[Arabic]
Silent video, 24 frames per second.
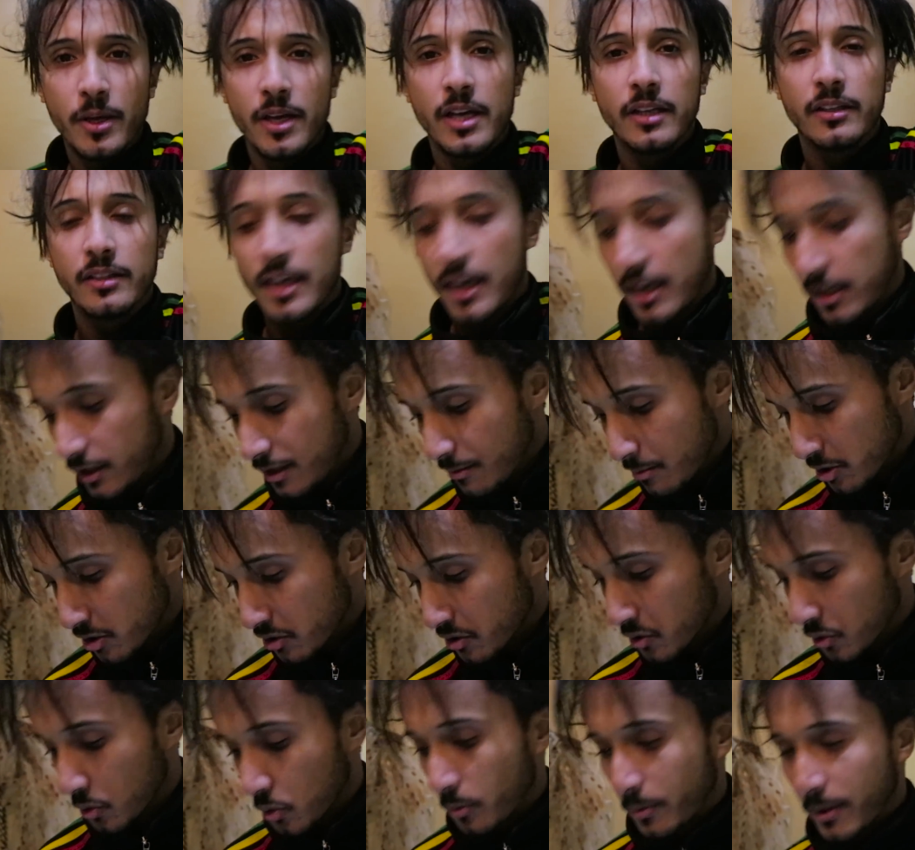بها التحدي باش
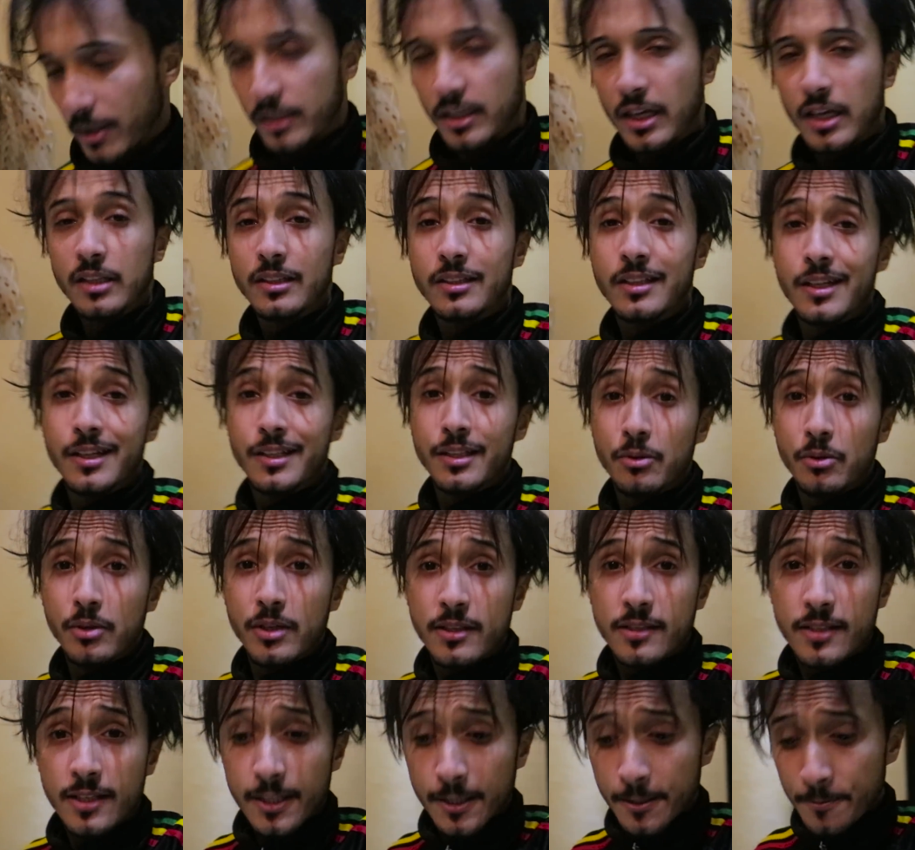نصور بها تحدي انا
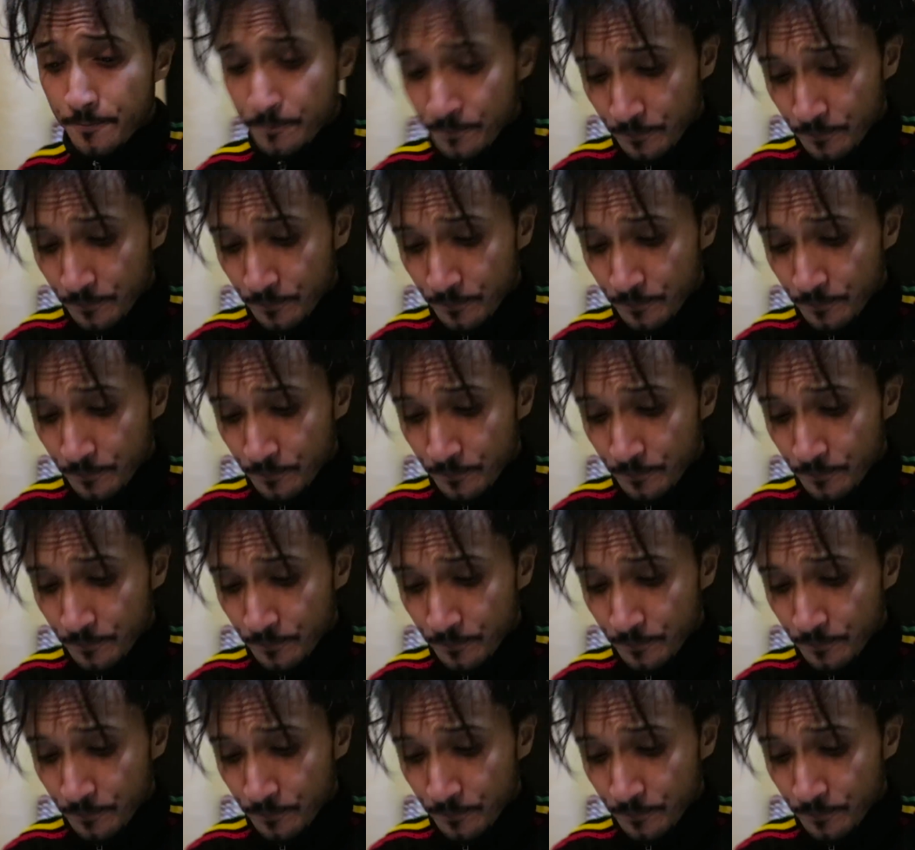وياسر